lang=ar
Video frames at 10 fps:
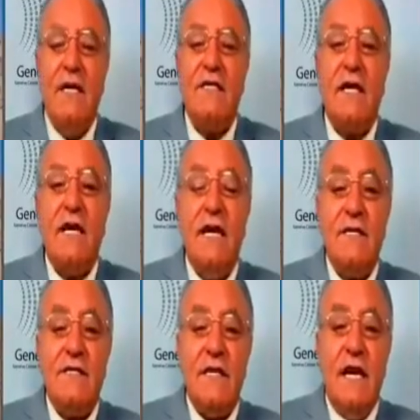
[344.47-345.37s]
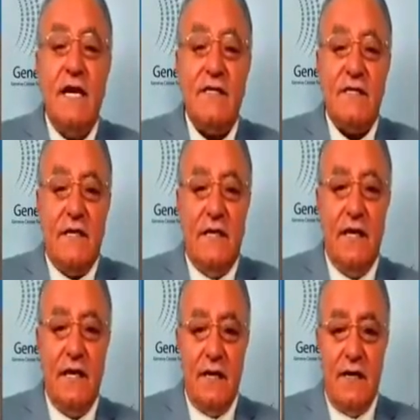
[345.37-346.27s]
الاستغلال السياسي
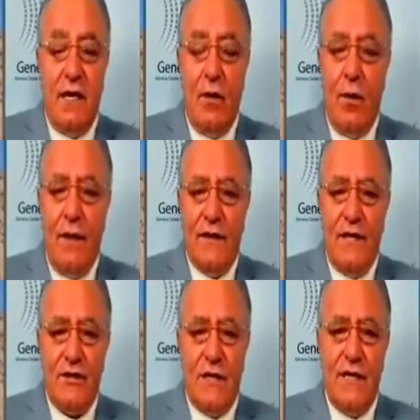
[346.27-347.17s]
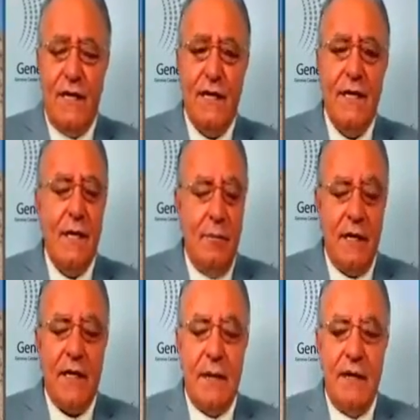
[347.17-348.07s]
للغذاء واضح مم. جدا
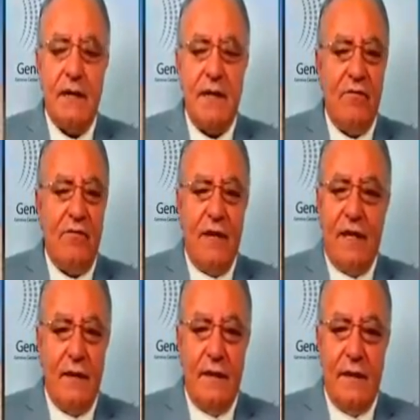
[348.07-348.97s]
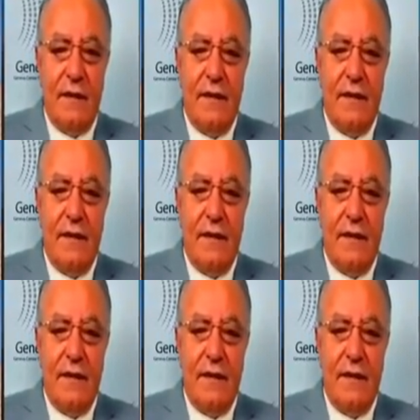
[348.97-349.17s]
من قبل الطرفين بس آه،